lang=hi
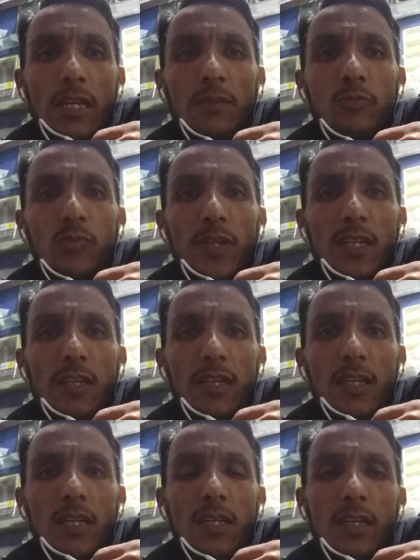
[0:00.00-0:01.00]
एक मोबाइल
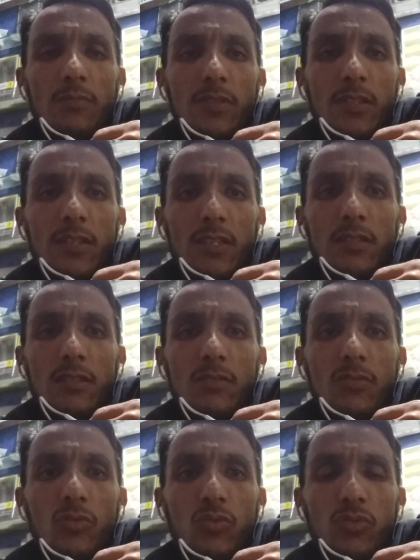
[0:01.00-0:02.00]
रखा है आपने टच
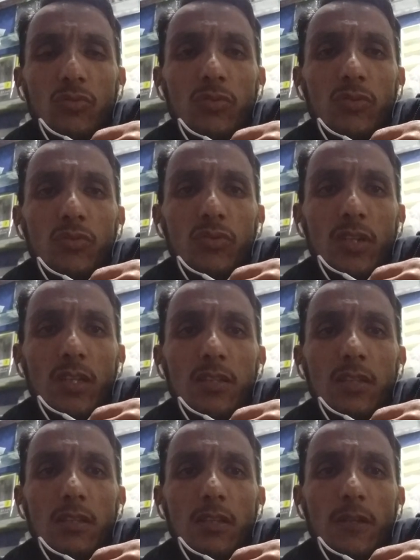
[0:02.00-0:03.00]
उसको तो यूज़ कर
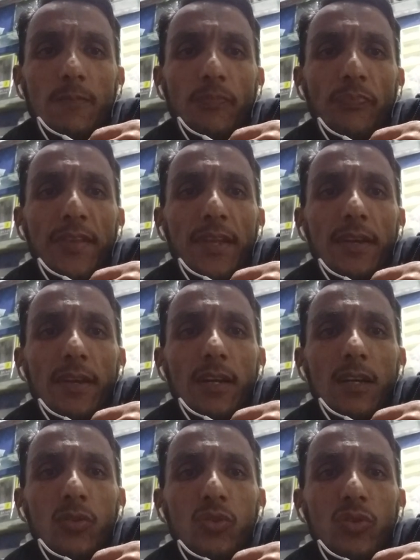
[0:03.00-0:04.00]
सकते हैं
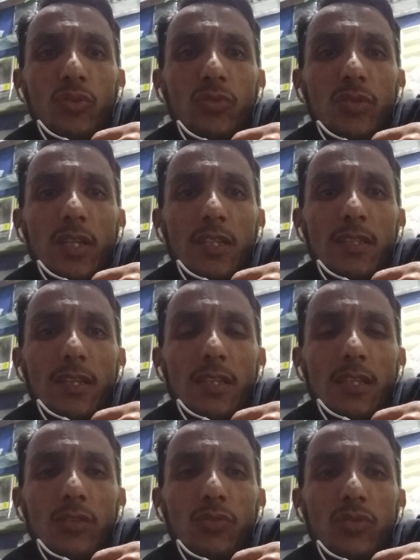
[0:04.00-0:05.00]
अगर उसको यूज़ कर
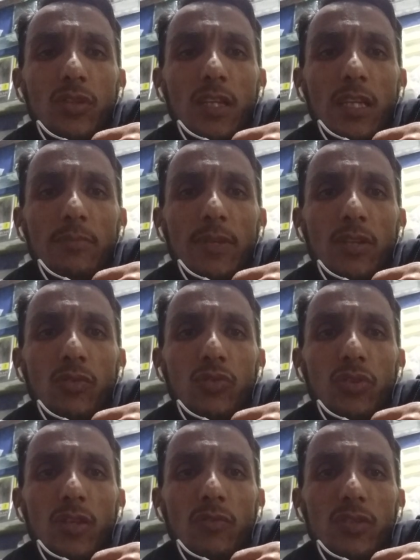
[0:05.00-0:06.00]
सकते हैं उसके कैमरे को
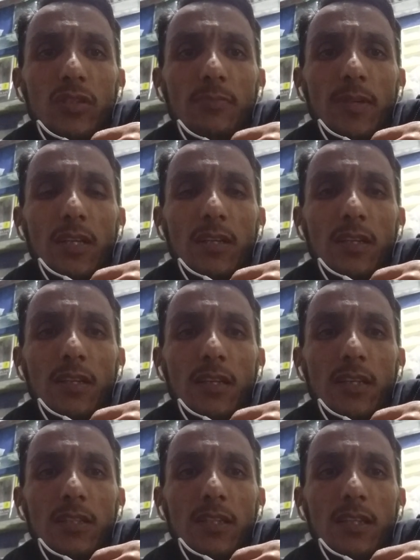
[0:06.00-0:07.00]
जो है वो इस्तेमाल
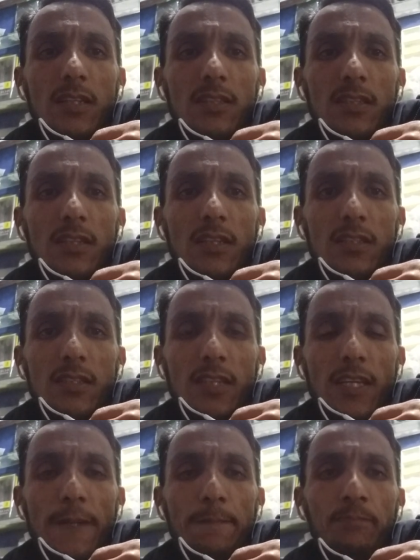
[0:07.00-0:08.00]
करने का तरीका सलीका
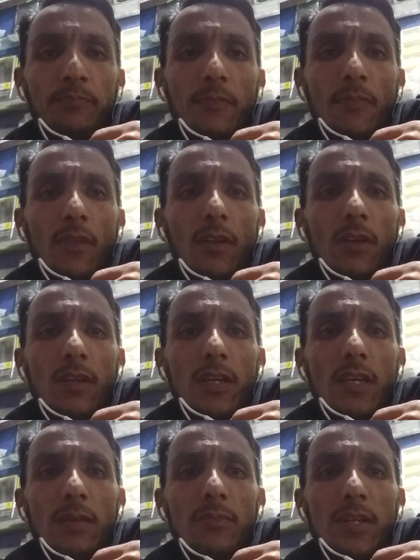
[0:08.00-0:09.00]
सीखें
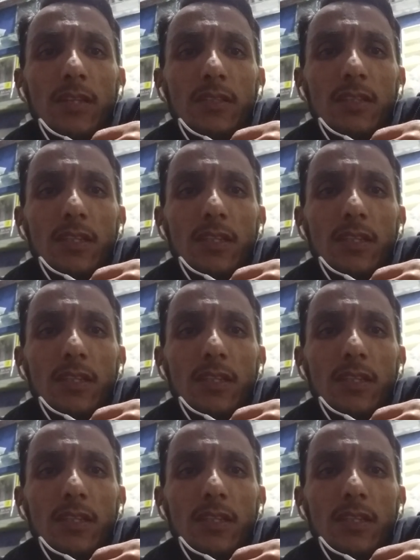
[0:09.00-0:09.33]
कि कैमरा किस